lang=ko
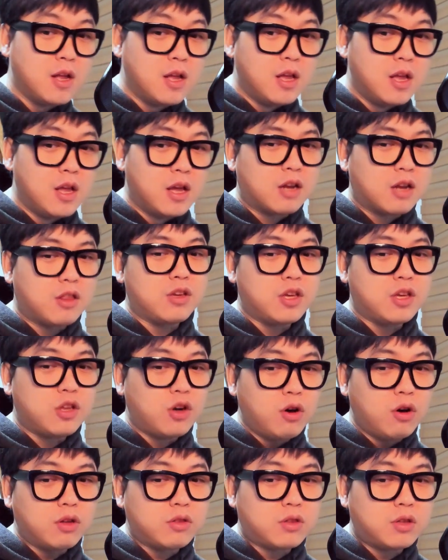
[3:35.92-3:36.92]
그래서
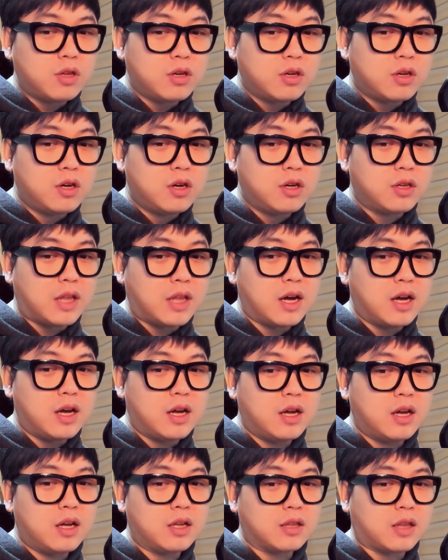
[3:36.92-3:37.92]
이런 것들을
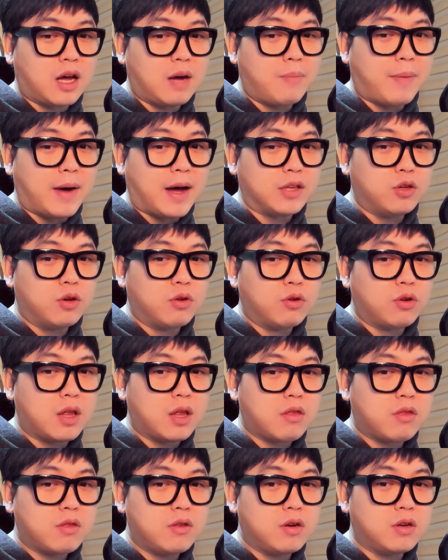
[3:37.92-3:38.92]
내가 다 반영을
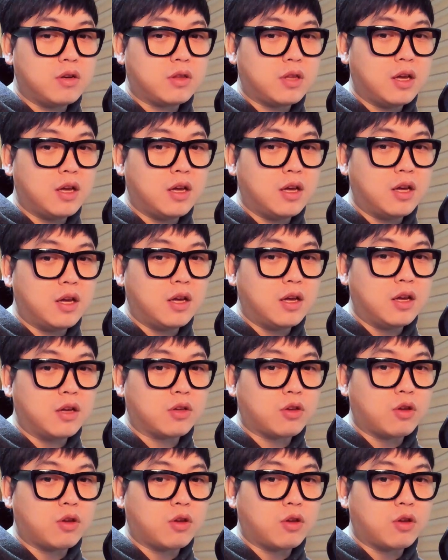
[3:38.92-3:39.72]
했을 때